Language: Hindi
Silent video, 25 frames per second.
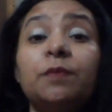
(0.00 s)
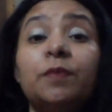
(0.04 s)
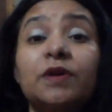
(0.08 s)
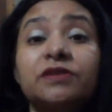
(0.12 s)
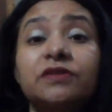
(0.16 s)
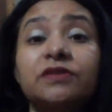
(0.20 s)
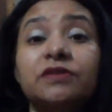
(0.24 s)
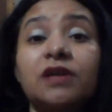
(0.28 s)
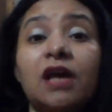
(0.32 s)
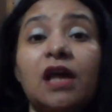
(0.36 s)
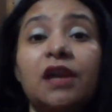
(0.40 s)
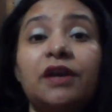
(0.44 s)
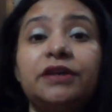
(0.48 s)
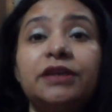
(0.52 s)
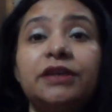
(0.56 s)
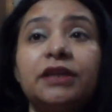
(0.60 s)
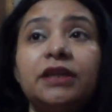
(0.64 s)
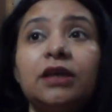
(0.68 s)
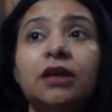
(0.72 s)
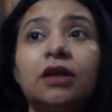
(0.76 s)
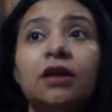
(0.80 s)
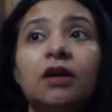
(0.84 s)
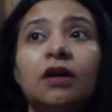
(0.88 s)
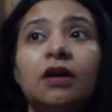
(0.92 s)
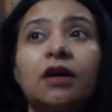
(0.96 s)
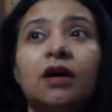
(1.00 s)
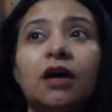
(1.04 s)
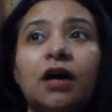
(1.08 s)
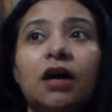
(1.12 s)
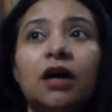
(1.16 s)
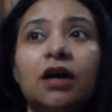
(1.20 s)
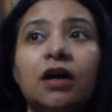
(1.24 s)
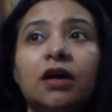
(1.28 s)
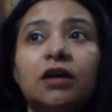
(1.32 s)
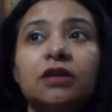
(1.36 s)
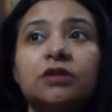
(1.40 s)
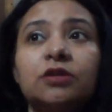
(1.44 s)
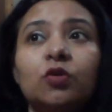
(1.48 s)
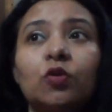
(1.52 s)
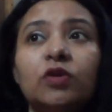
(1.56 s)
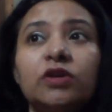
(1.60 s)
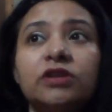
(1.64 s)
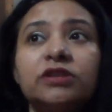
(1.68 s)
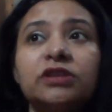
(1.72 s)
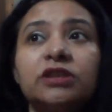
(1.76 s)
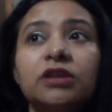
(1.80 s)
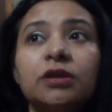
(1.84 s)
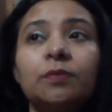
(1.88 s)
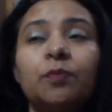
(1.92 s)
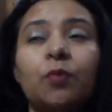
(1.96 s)
पर्सनालिटी
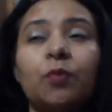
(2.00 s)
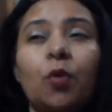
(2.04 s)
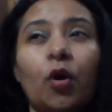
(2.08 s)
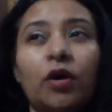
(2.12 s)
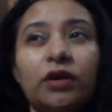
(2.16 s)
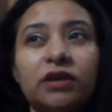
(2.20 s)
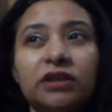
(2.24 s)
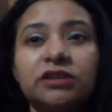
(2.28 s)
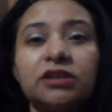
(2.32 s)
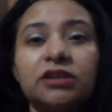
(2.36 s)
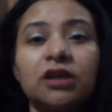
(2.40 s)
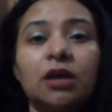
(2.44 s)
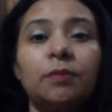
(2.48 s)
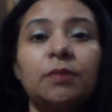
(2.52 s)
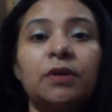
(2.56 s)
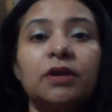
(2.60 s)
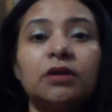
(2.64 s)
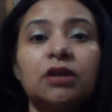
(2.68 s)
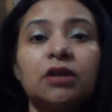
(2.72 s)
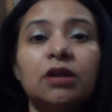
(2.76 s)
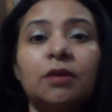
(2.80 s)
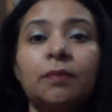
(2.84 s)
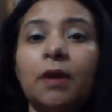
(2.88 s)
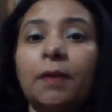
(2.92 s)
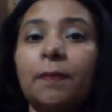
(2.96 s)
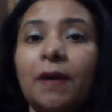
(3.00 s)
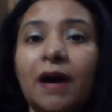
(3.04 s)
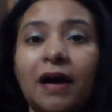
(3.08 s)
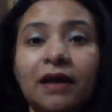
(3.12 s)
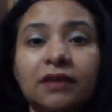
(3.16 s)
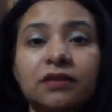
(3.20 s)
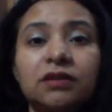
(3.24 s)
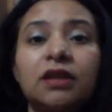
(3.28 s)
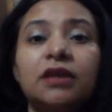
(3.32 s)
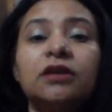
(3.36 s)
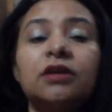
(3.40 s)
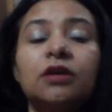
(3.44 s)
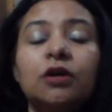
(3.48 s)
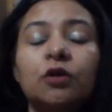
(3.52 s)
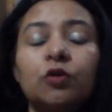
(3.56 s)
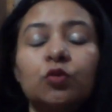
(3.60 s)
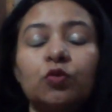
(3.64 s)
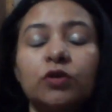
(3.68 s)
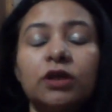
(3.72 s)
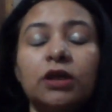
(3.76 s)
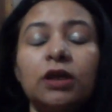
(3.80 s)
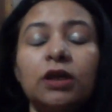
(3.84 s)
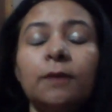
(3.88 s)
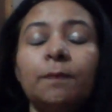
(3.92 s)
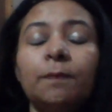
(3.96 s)
थोड़ी सी बॉडी शेमिंग की मैं बात नहीं
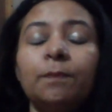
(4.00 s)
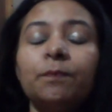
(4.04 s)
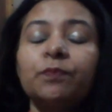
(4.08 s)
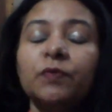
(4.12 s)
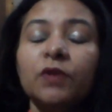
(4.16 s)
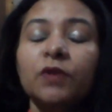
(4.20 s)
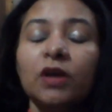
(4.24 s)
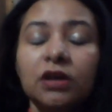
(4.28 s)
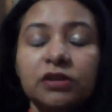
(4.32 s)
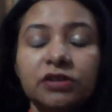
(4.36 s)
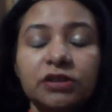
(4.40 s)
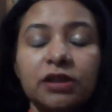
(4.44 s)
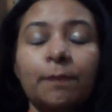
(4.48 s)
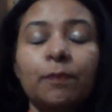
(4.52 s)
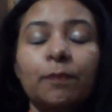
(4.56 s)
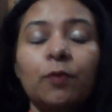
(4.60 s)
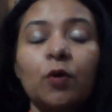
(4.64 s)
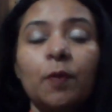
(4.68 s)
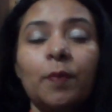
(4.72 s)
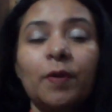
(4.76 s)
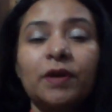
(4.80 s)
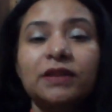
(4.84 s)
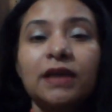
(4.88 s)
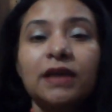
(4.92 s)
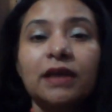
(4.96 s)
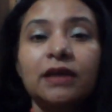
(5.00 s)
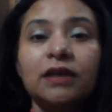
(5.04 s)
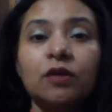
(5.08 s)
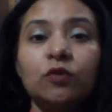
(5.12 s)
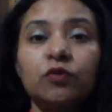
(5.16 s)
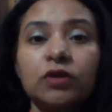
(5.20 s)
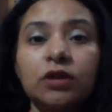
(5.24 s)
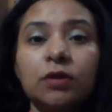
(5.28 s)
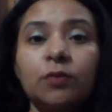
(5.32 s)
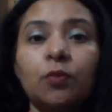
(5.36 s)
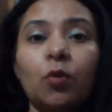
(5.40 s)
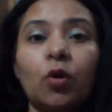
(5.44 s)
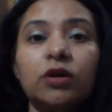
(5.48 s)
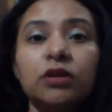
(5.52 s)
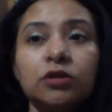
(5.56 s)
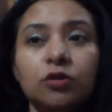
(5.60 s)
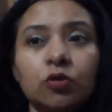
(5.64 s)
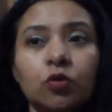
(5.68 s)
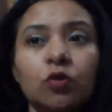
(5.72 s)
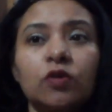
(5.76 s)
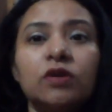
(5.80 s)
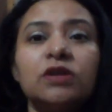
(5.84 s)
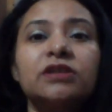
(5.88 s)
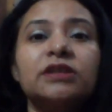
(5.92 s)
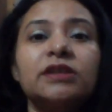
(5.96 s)
करूँगी सबको पता है कि उनकी बॉडी
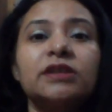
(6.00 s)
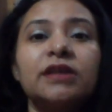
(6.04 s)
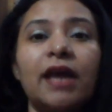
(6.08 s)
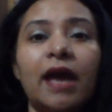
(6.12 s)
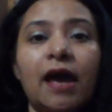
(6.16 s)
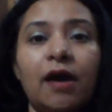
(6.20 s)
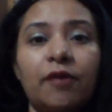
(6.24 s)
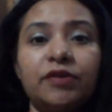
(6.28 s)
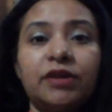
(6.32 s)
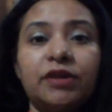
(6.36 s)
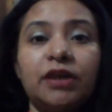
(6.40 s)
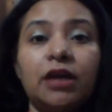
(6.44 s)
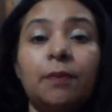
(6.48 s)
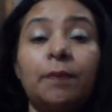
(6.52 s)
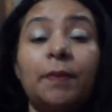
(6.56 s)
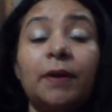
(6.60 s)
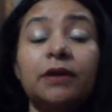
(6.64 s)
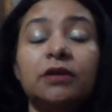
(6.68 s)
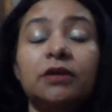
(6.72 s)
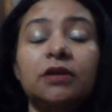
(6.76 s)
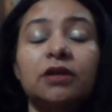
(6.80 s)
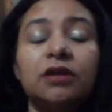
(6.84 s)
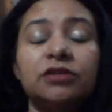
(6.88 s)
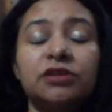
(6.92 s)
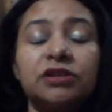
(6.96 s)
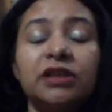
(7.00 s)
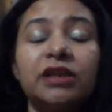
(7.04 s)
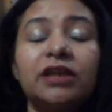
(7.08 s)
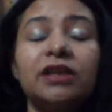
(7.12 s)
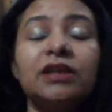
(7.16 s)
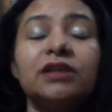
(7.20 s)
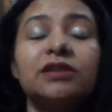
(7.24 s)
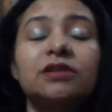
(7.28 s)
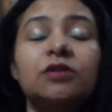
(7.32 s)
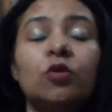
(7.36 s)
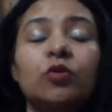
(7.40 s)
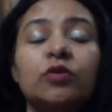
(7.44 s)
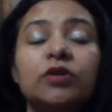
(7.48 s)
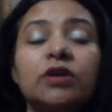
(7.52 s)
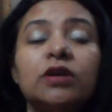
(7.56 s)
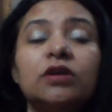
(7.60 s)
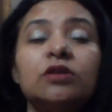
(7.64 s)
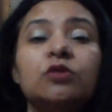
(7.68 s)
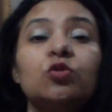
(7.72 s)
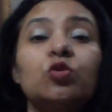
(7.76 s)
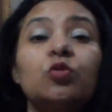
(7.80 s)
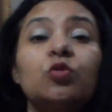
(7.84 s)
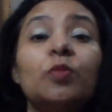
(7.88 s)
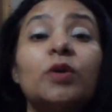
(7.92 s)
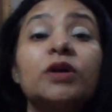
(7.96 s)
थोड़ी सी हैवी है बट शी इज़ लुकिंग
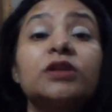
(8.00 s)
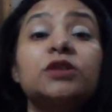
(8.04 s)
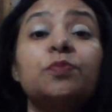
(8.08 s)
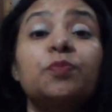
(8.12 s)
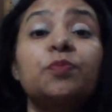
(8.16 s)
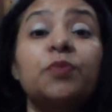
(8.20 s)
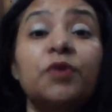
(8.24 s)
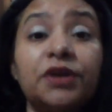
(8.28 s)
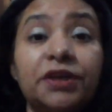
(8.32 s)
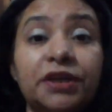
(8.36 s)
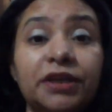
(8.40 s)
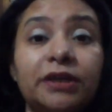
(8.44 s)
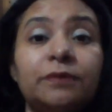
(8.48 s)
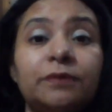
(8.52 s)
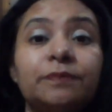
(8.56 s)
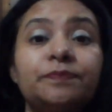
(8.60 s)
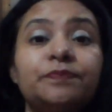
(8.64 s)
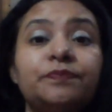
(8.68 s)
टू मच प्रिटी